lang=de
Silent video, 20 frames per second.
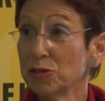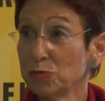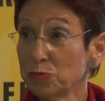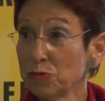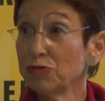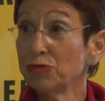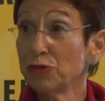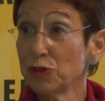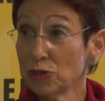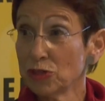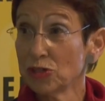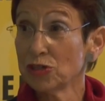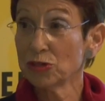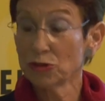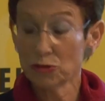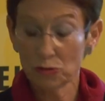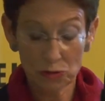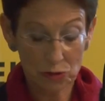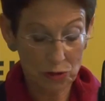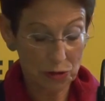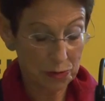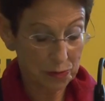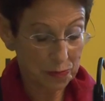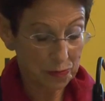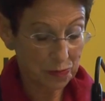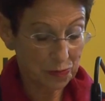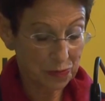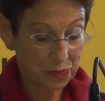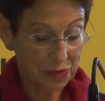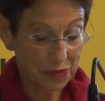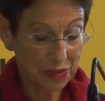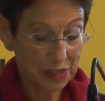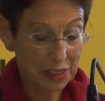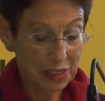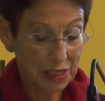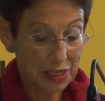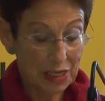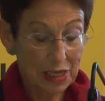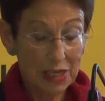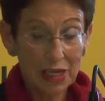der Bevölkerung.
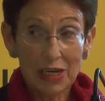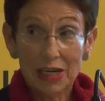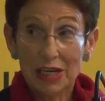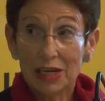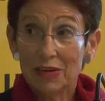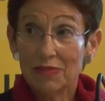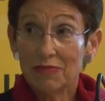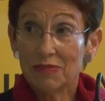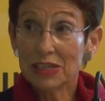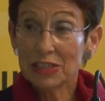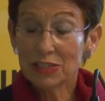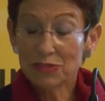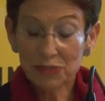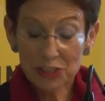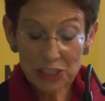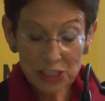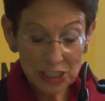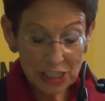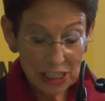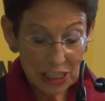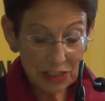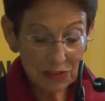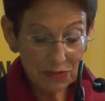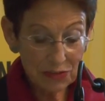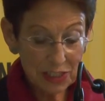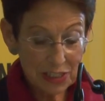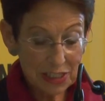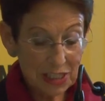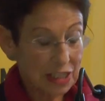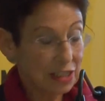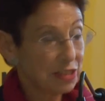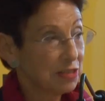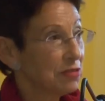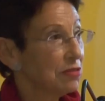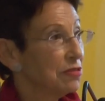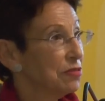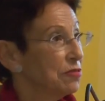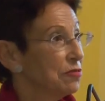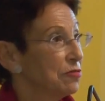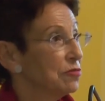Was verstehen wir denn
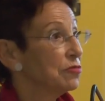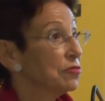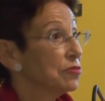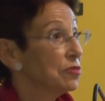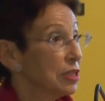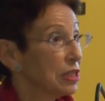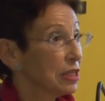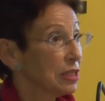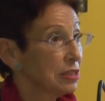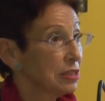unter